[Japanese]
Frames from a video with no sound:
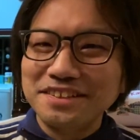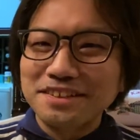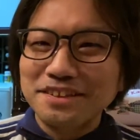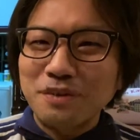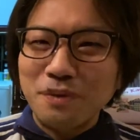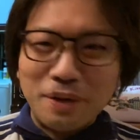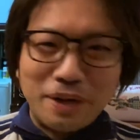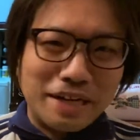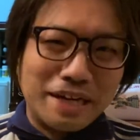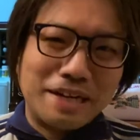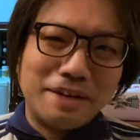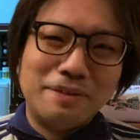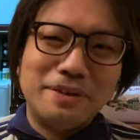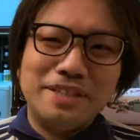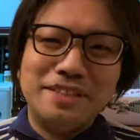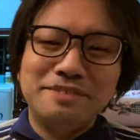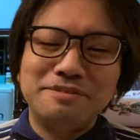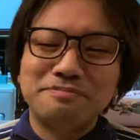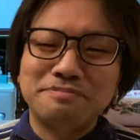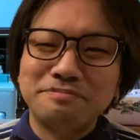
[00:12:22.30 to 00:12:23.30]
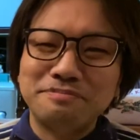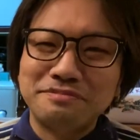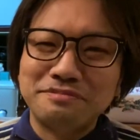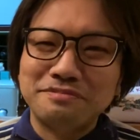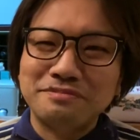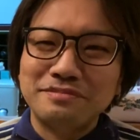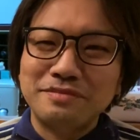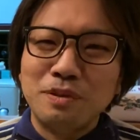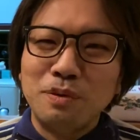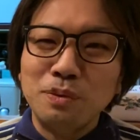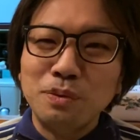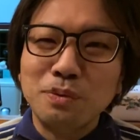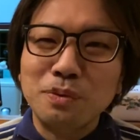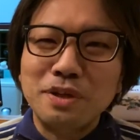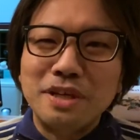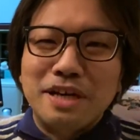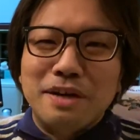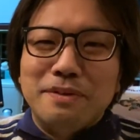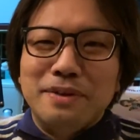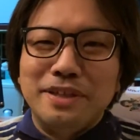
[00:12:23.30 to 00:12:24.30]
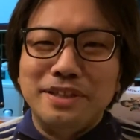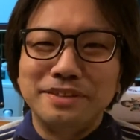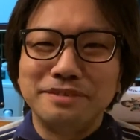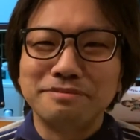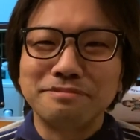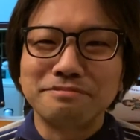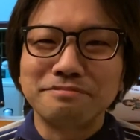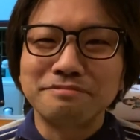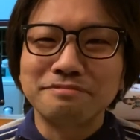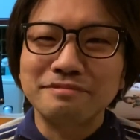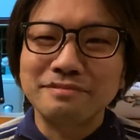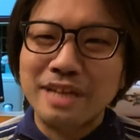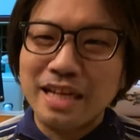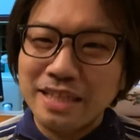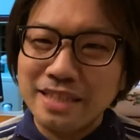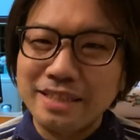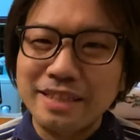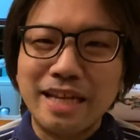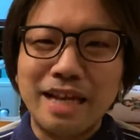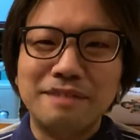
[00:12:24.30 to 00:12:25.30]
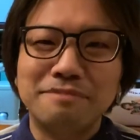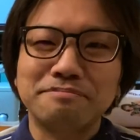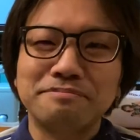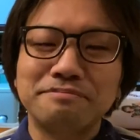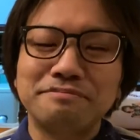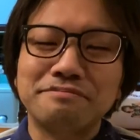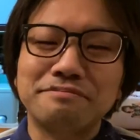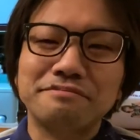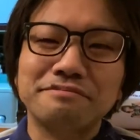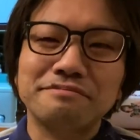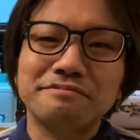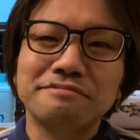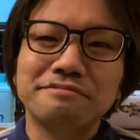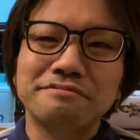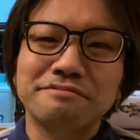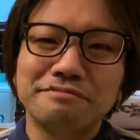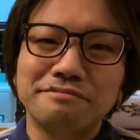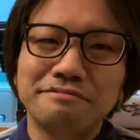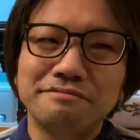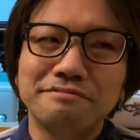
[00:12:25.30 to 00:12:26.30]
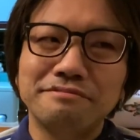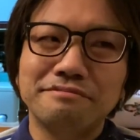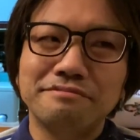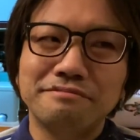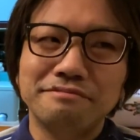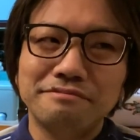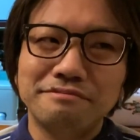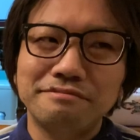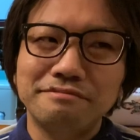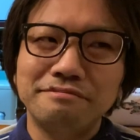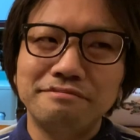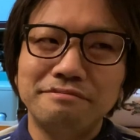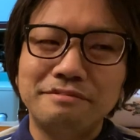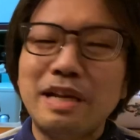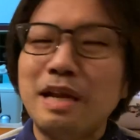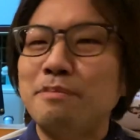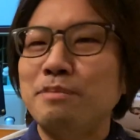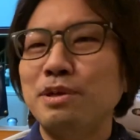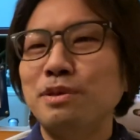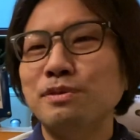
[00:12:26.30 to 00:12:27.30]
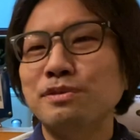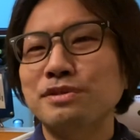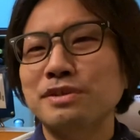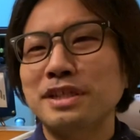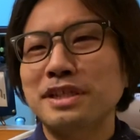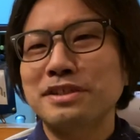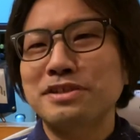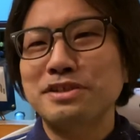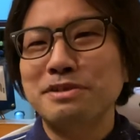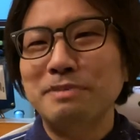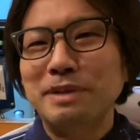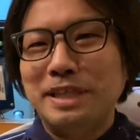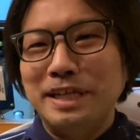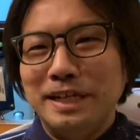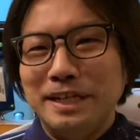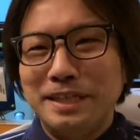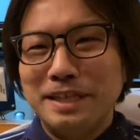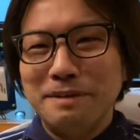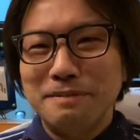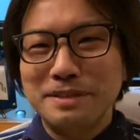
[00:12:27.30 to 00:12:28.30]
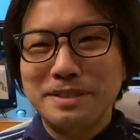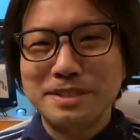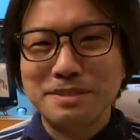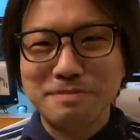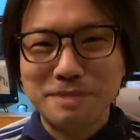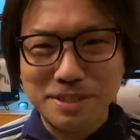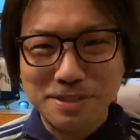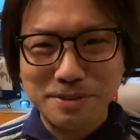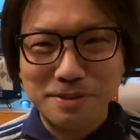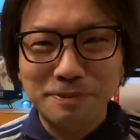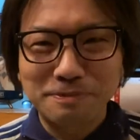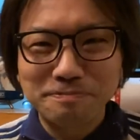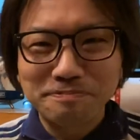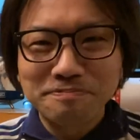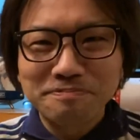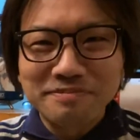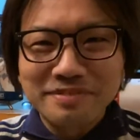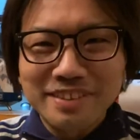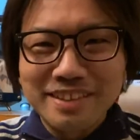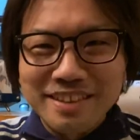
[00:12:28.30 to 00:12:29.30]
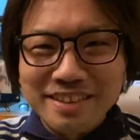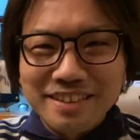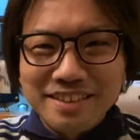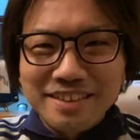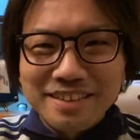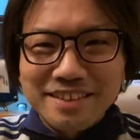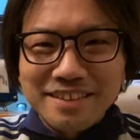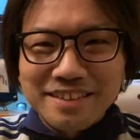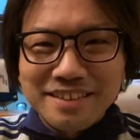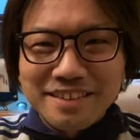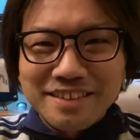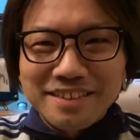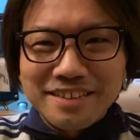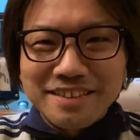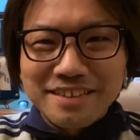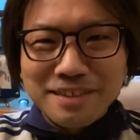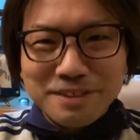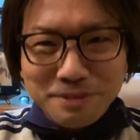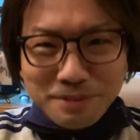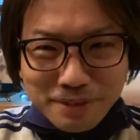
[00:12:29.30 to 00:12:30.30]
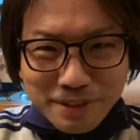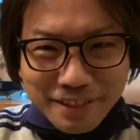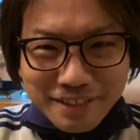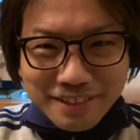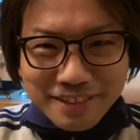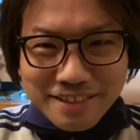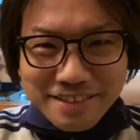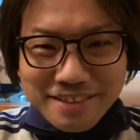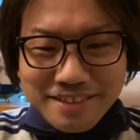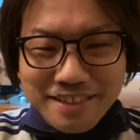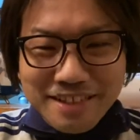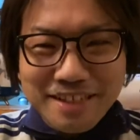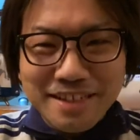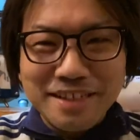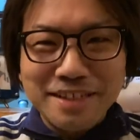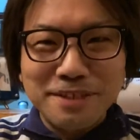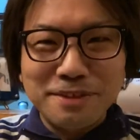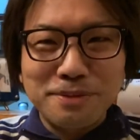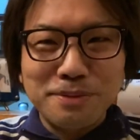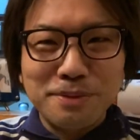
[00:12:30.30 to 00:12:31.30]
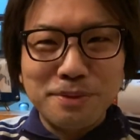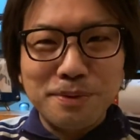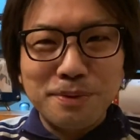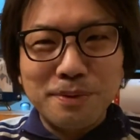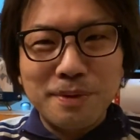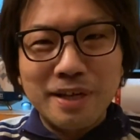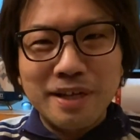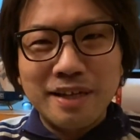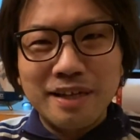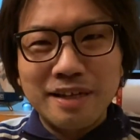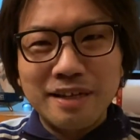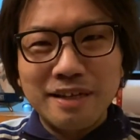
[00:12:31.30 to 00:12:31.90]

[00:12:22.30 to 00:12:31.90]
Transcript: 声が可愛い本当に可愛い参った、うん、まあビヨンズの話はまた改めてしましょうじゃあそんな形で、えっと、今日は